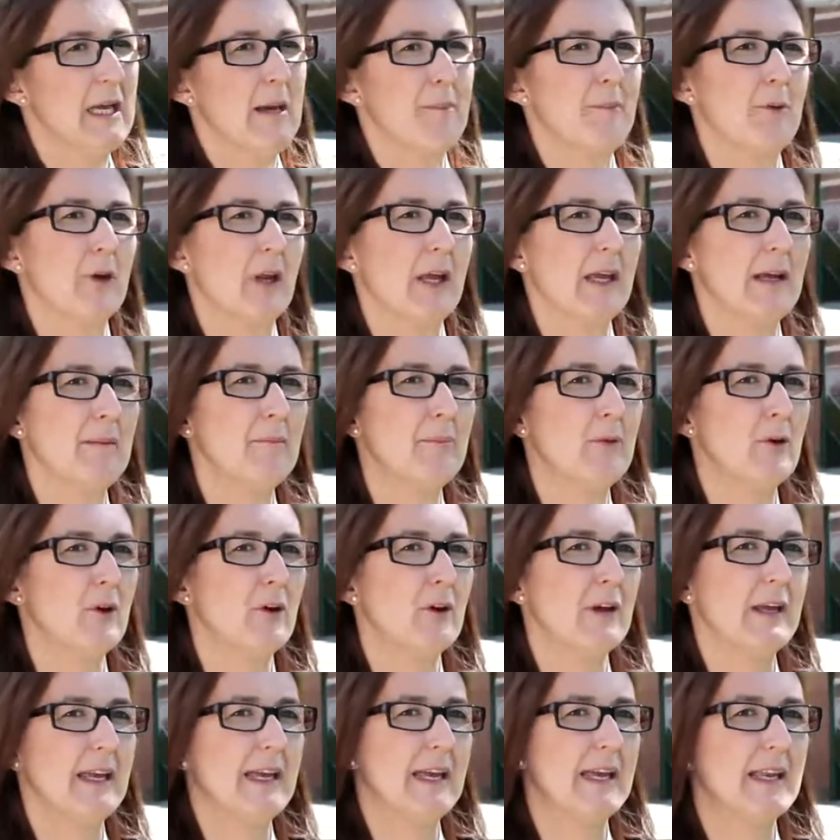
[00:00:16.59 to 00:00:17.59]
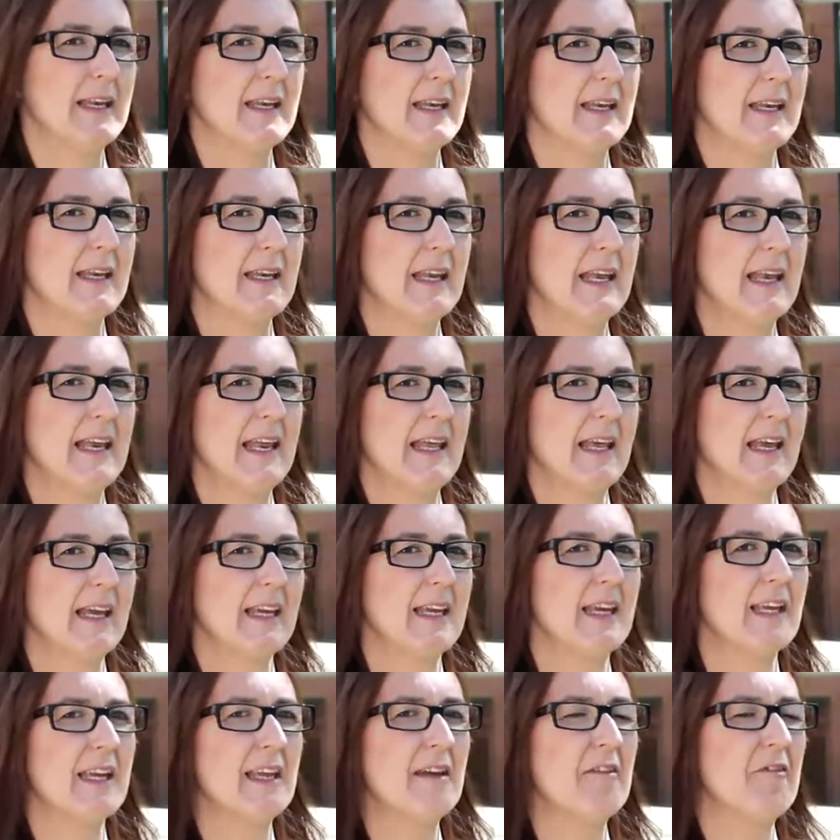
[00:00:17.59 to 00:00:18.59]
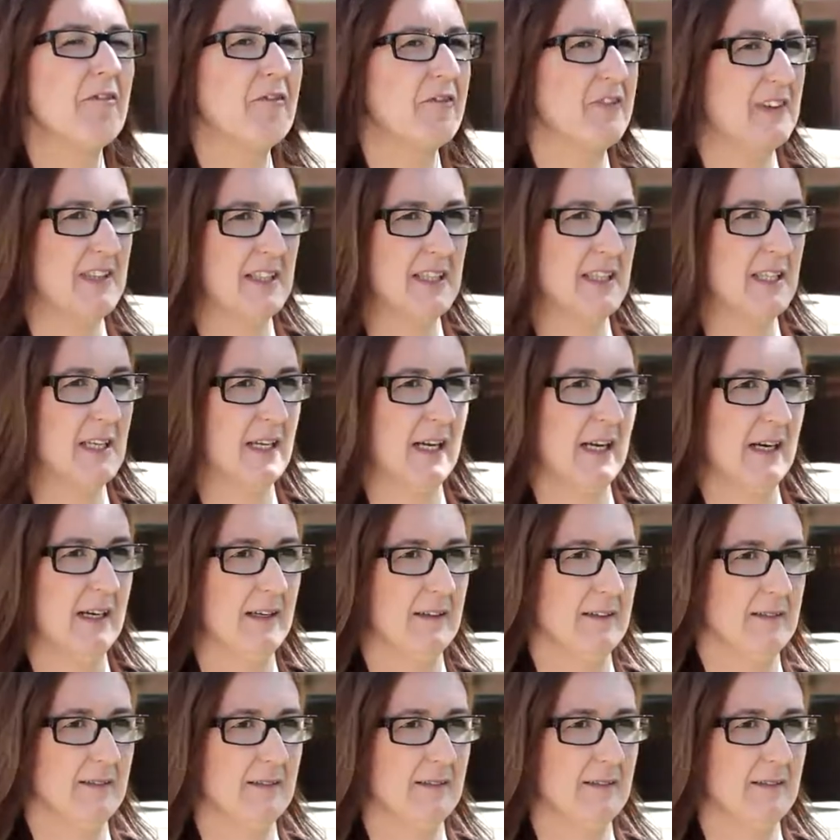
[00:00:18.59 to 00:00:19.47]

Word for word: por ejemplo, en, la higiene física